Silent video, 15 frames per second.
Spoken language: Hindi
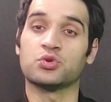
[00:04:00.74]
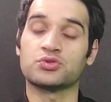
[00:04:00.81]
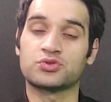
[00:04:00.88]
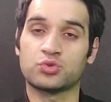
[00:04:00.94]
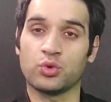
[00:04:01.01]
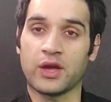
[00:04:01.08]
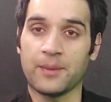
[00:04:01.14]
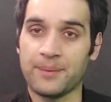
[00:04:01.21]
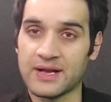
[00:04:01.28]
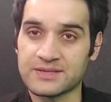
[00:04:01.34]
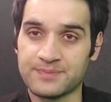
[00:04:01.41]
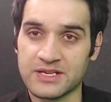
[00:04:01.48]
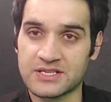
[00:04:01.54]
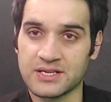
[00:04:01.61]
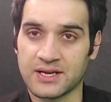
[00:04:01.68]
दोस्तों के पास
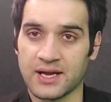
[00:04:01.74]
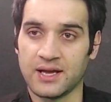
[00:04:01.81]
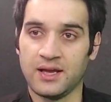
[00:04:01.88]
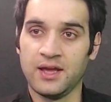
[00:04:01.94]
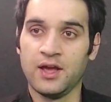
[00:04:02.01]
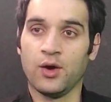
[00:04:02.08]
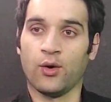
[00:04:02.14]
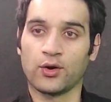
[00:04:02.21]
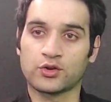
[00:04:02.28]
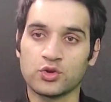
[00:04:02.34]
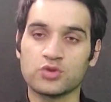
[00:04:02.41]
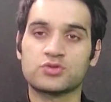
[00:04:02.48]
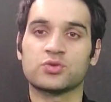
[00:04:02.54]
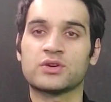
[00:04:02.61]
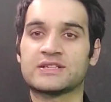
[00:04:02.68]
भेजेगा और
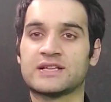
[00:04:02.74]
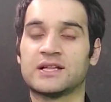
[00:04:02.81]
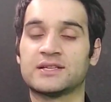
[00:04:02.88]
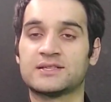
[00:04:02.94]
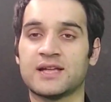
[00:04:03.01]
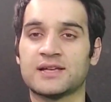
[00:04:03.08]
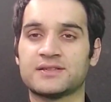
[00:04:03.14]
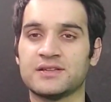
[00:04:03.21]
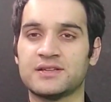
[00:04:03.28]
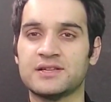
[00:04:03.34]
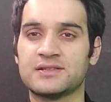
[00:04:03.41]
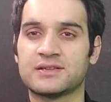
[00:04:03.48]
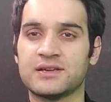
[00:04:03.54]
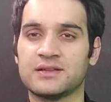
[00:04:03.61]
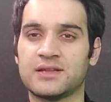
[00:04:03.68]
दोस्तों के साथ इसने ऐसी
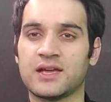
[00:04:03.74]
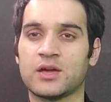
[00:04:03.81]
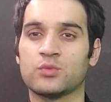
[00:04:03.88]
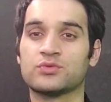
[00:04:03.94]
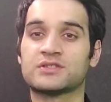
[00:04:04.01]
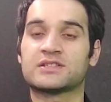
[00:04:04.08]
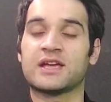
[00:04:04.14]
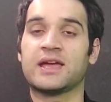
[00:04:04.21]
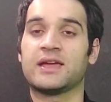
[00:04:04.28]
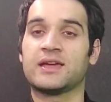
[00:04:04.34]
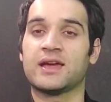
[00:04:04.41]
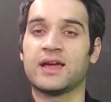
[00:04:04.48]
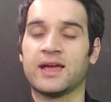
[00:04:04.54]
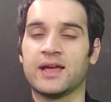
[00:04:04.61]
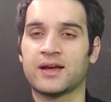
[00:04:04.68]
डील्स की थी कि उनसे
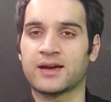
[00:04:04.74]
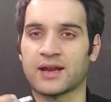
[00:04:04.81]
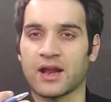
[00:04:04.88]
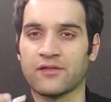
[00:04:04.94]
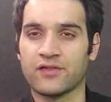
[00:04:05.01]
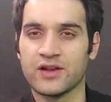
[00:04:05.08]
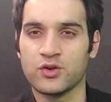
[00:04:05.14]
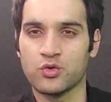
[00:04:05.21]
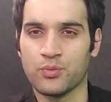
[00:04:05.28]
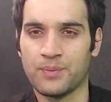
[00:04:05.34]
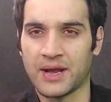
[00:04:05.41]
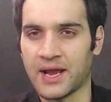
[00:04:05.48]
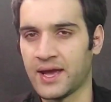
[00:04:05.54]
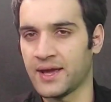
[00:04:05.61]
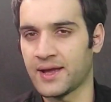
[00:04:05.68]
ये एक रेवेन्यू
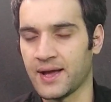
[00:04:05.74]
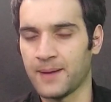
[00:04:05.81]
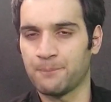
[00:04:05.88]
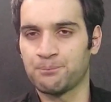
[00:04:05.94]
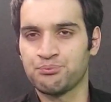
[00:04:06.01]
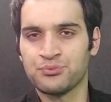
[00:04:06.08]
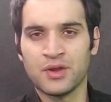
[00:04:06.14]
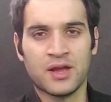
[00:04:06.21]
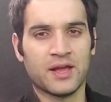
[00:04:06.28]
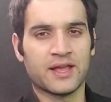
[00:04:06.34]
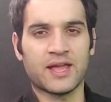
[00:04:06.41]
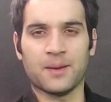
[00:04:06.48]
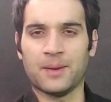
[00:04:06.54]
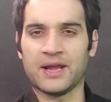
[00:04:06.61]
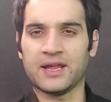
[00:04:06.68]
बनाएगा
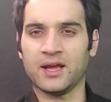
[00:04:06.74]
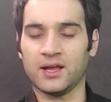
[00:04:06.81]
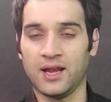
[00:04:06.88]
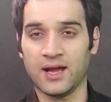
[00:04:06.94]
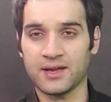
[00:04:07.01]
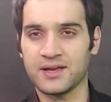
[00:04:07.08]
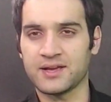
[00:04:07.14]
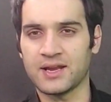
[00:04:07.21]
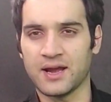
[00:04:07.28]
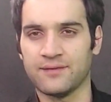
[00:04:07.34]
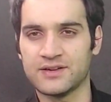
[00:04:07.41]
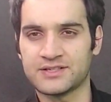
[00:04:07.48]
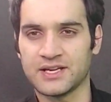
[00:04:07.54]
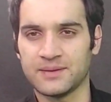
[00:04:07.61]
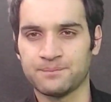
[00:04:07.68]
ये हमारी अखलाकी
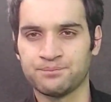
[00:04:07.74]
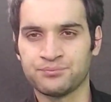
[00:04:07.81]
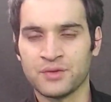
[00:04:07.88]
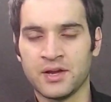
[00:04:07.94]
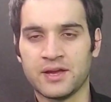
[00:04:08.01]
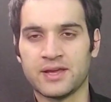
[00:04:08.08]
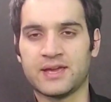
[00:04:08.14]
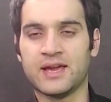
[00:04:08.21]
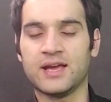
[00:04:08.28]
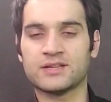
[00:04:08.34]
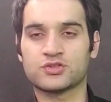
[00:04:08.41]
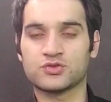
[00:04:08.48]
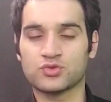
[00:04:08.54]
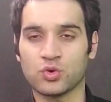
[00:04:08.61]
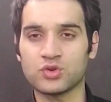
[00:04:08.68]
गिरावट है ये
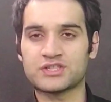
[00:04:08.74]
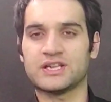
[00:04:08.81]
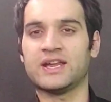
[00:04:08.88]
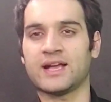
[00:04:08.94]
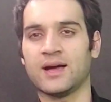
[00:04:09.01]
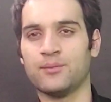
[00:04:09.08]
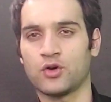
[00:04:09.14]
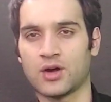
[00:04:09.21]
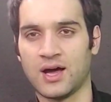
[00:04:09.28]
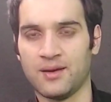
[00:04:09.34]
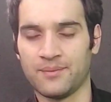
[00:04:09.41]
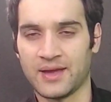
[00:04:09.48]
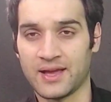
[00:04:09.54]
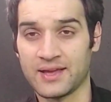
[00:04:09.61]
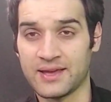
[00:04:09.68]
सोचने का
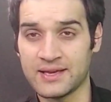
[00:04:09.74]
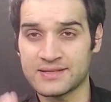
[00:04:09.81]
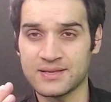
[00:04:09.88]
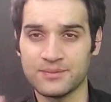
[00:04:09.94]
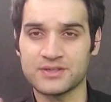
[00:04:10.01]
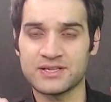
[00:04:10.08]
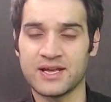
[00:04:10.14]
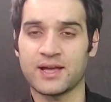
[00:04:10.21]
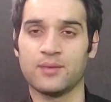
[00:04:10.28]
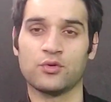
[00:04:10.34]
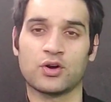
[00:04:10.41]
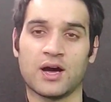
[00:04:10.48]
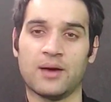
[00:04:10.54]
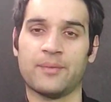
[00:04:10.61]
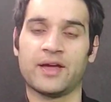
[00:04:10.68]
मुकाम है ये समझने का
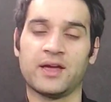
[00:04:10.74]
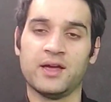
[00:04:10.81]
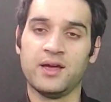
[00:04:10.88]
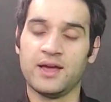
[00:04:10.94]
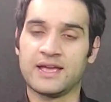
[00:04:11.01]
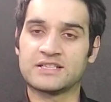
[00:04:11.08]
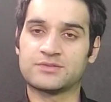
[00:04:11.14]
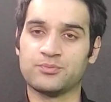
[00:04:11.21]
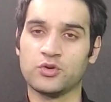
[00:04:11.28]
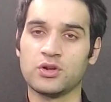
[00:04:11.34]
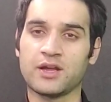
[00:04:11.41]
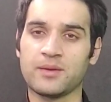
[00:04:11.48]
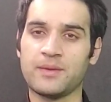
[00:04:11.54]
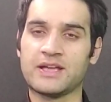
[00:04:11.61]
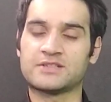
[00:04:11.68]
मुकाम है इस
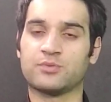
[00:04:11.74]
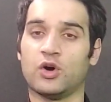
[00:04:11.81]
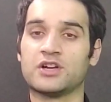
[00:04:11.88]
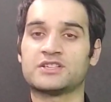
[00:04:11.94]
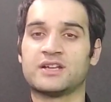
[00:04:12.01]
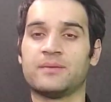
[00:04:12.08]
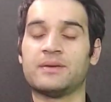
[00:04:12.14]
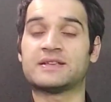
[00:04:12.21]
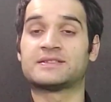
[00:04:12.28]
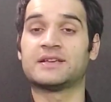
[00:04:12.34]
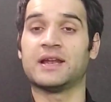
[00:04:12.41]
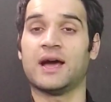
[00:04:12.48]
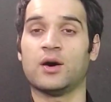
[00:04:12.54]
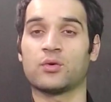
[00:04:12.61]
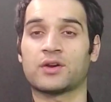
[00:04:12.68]
मुल्क में इस माशरे में
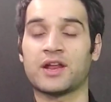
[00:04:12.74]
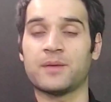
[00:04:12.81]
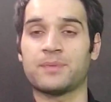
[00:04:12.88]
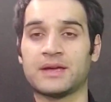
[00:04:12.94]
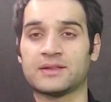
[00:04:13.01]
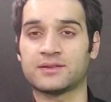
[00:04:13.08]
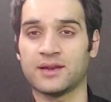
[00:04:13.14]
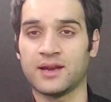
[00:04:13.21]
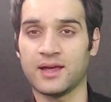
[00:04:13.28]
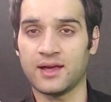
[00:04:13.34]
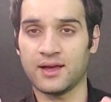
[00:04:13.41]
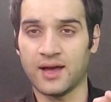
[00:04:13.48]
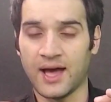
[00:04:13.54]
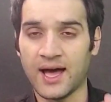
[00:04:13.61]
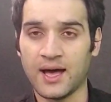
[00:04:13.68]
जिना और रेप इतना
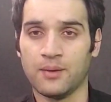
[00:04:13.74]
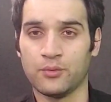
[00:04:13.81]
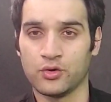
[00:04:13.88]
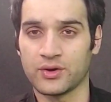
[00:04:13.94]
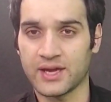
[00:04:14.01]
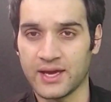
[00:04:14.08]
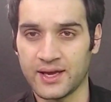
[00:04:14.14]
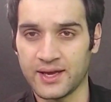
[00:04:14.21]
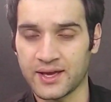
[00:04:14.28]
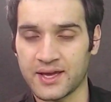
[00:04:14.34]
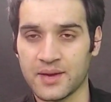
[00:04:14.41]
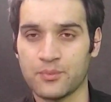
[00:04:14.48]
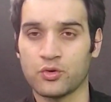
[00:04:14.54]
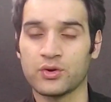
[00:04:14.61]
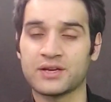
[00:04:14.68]
आम हो गया है कि
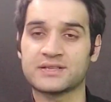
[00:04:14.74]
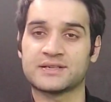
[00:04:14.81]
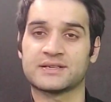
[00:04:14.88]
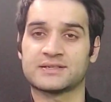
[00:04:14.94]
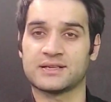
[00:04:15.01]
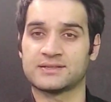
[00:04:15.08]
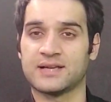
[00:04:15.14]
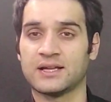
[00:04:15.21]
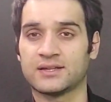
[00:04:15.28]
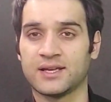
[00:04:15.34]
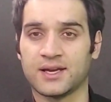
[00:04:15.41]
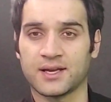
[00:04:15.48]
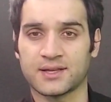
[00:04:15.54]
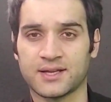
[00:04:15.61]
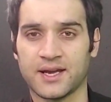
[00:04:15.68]
अब कोई किसी के साथ जाति
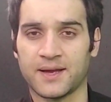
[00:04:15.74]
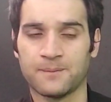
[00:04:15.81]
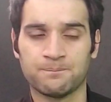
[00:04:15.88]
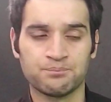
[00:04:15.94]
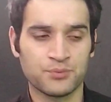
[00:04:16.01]
करता है